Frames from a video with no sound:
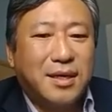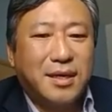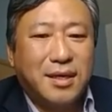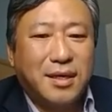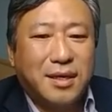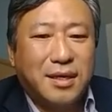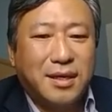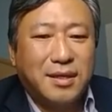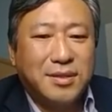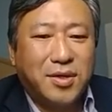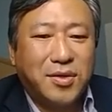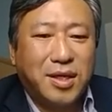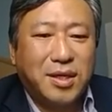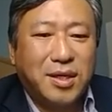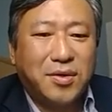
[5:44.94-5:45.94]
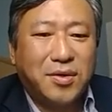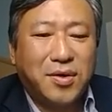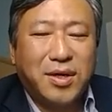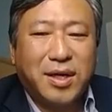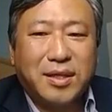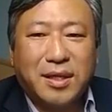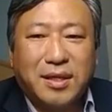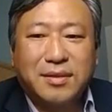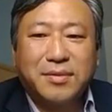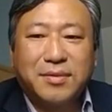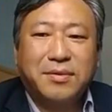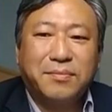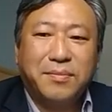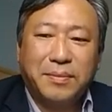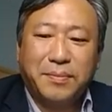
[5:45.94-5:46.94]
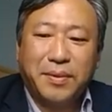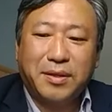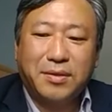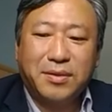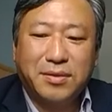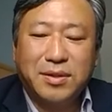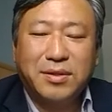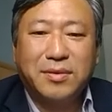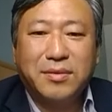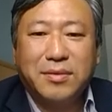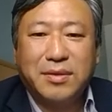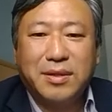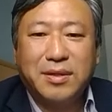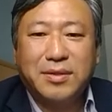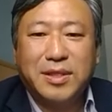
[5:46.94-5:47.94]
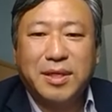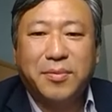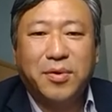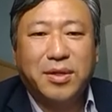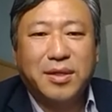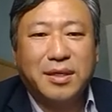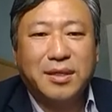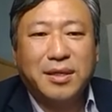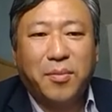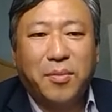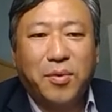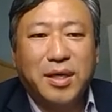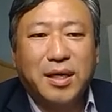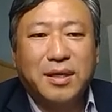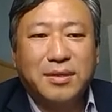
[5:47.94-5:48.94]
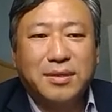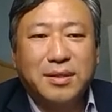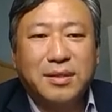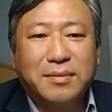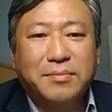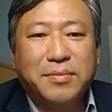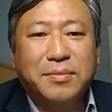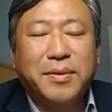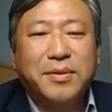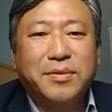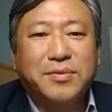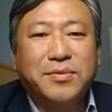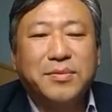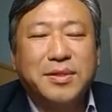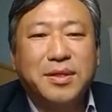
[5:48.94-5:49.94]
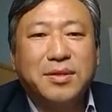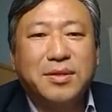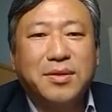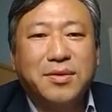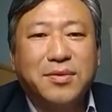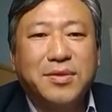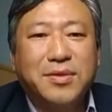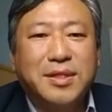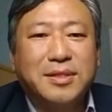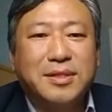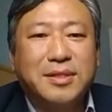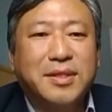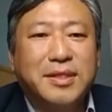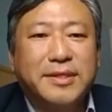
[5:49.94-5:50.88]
에, 선단 경영을 했다는 이런 비판, 은 이런 어, 재벌과 다른 게 뭐냐 이런 이런 비판도 좀 있었던 것도 사실